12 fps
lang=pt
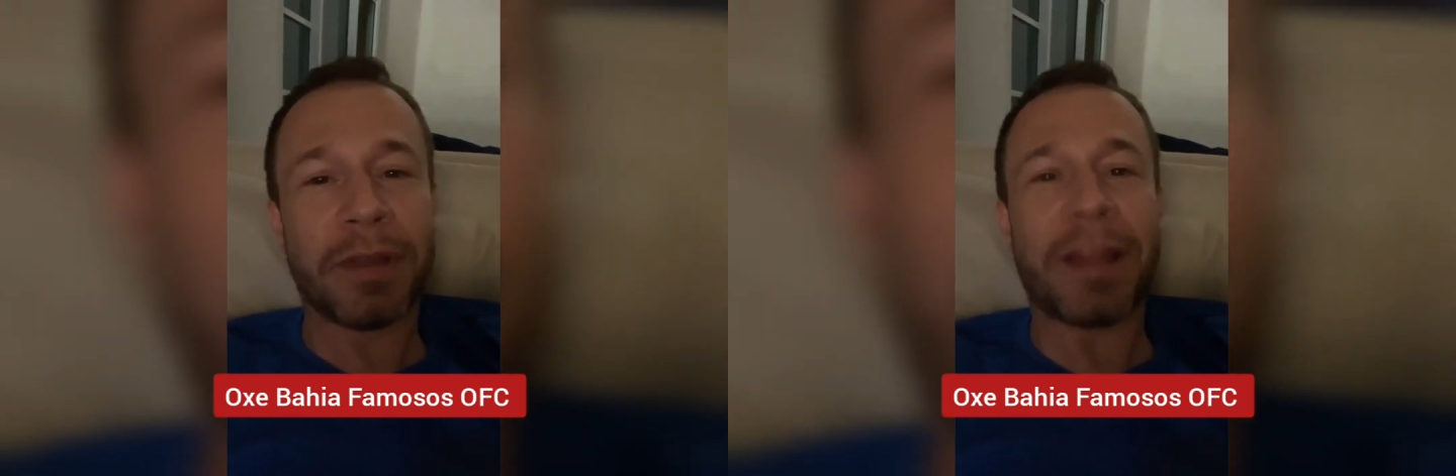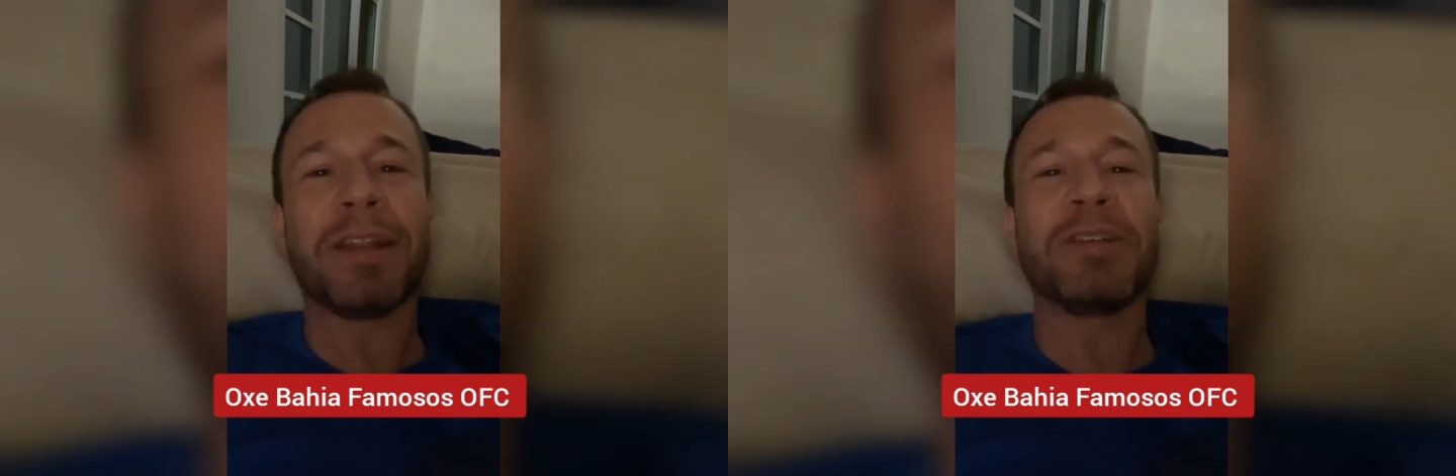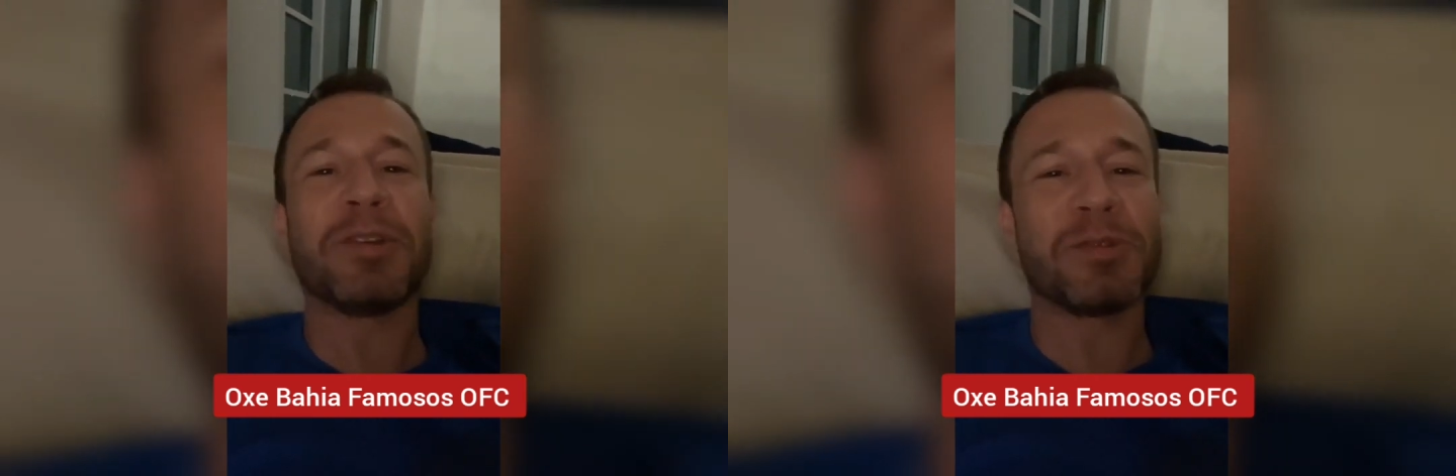
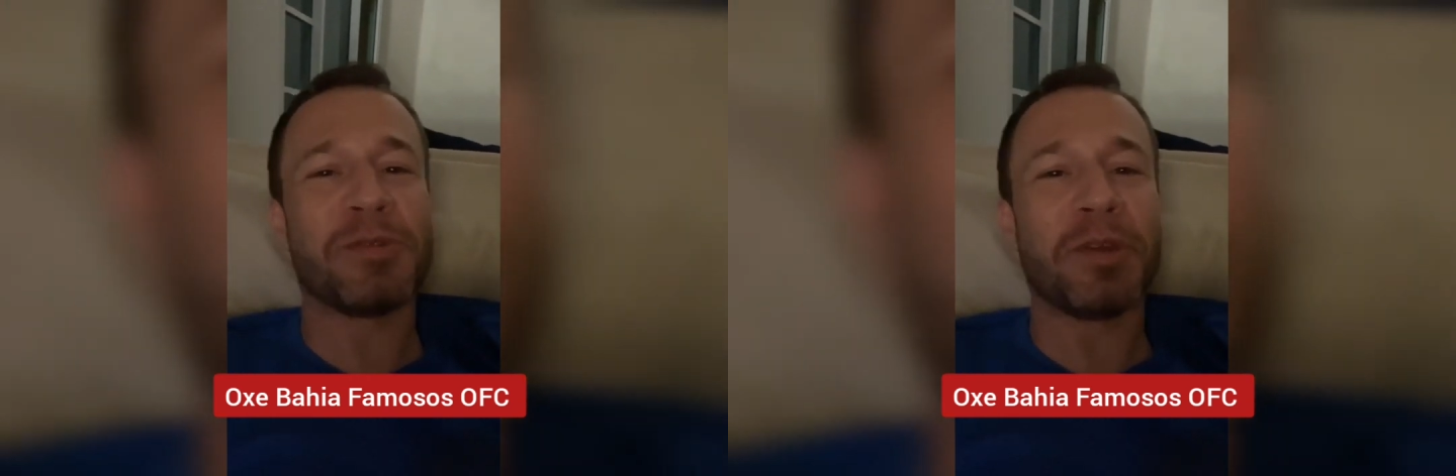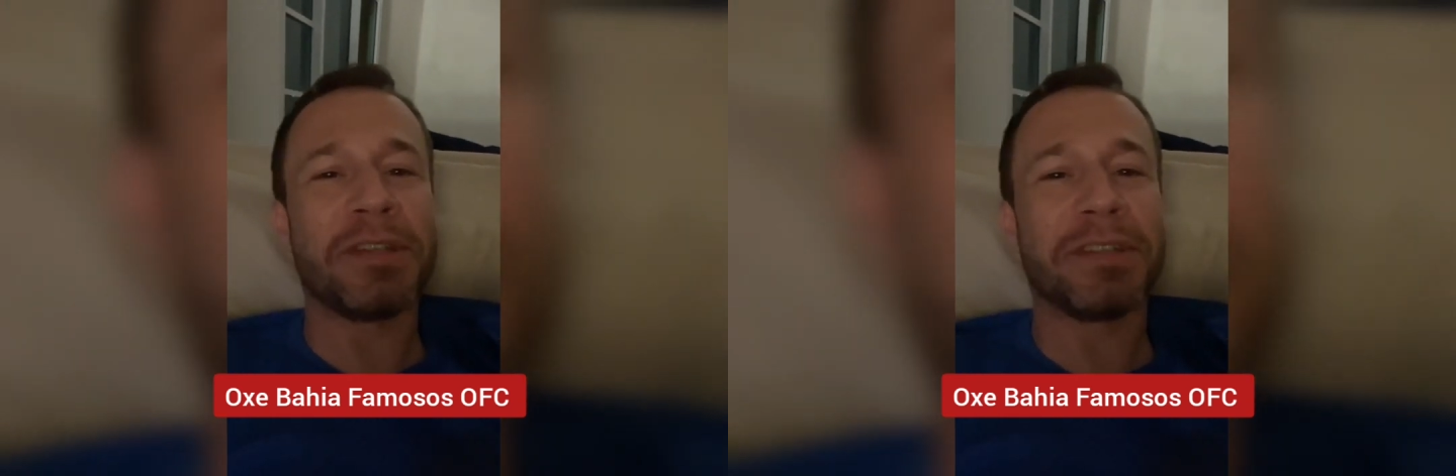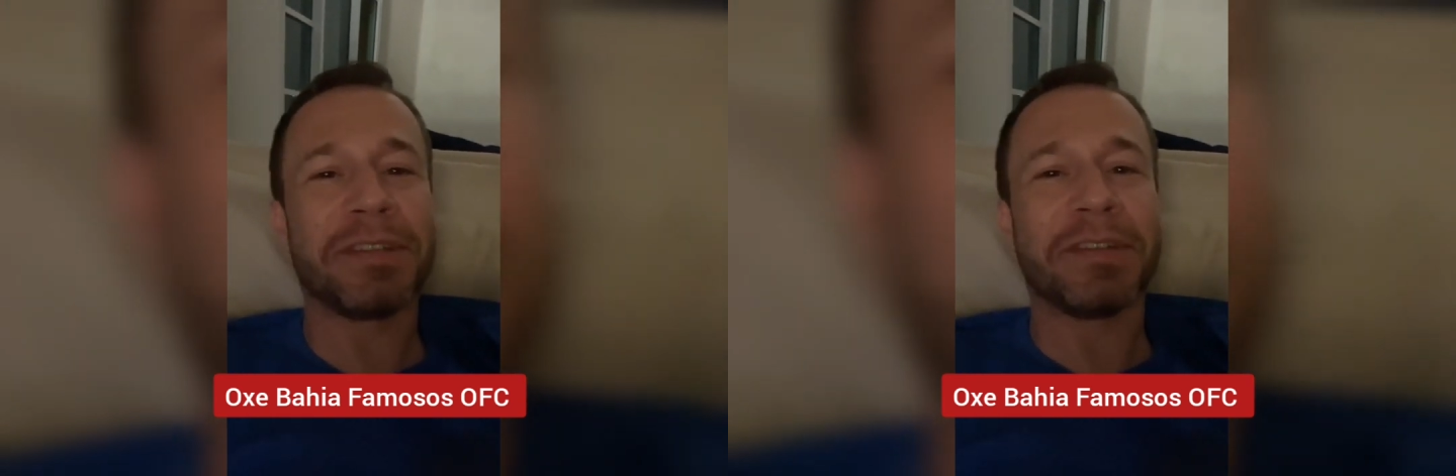era deixar os
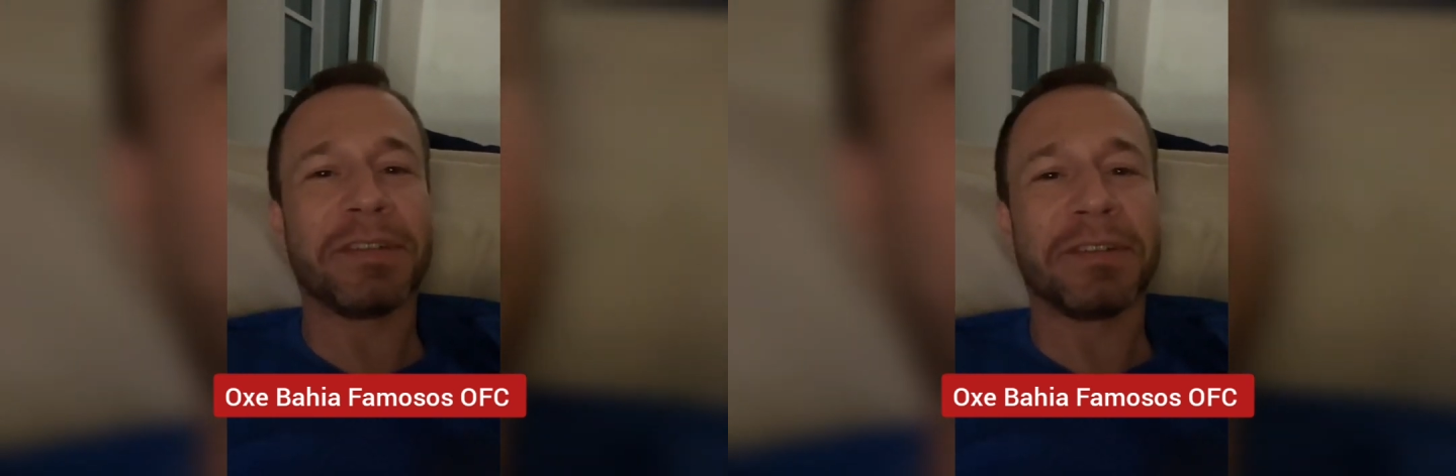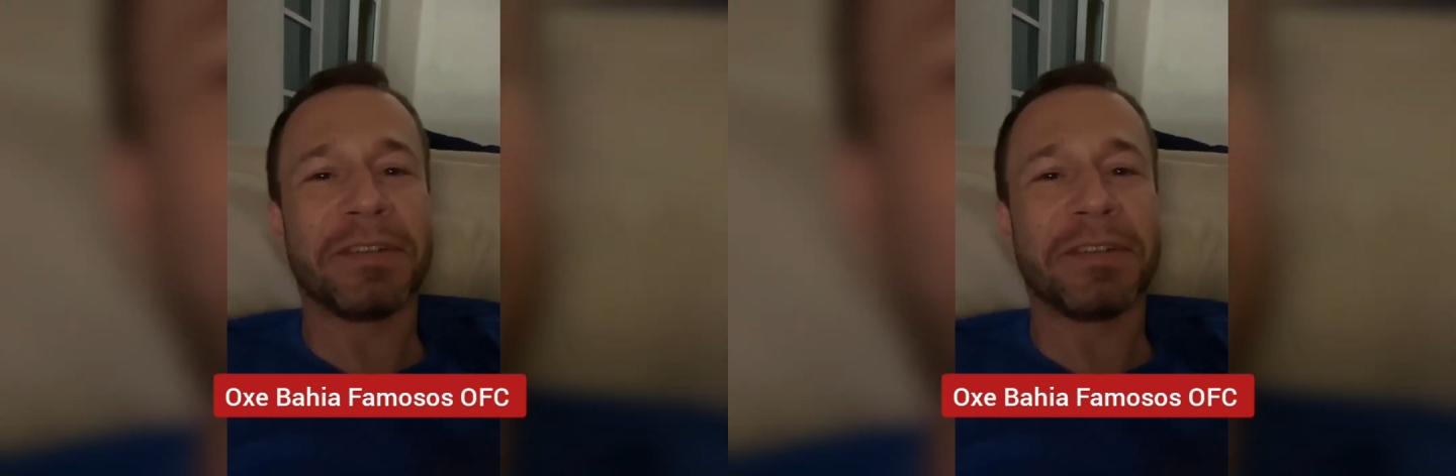dois.